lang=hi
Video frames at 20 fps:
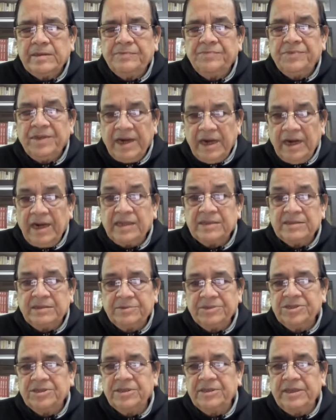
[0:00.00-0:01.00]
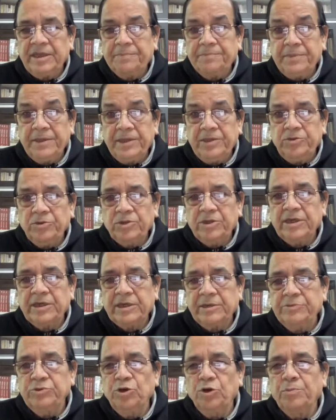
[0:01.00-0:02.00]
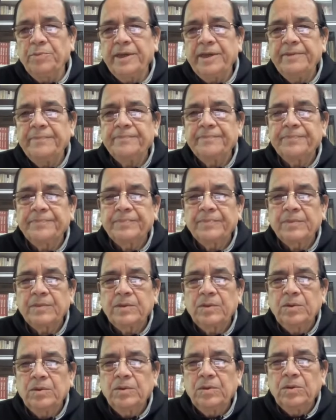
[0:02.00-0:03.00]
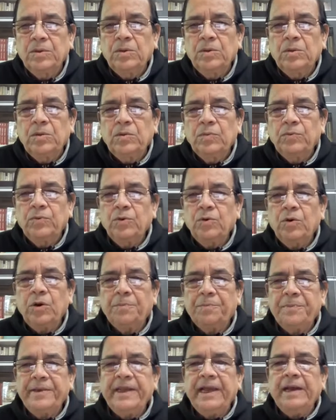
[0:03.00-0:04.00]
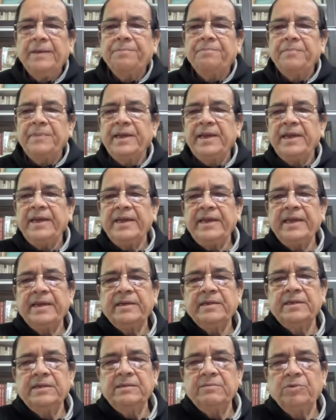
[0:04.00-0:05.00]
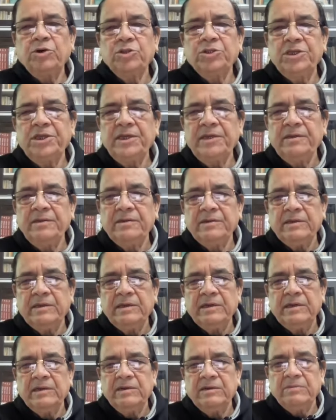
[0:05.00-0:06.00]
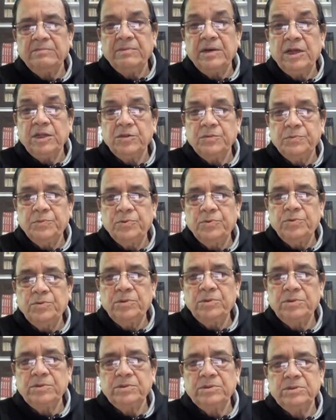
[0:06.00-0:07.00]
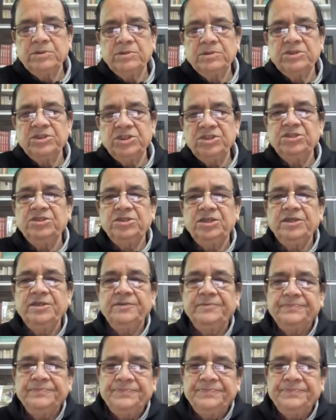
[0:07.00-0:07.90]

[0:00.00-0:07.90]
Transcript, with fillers: निराला समझते थे अपने युग के कवियों में वो अपने आप में एक बहुत ही महत्वपूर्ण चीज़ थी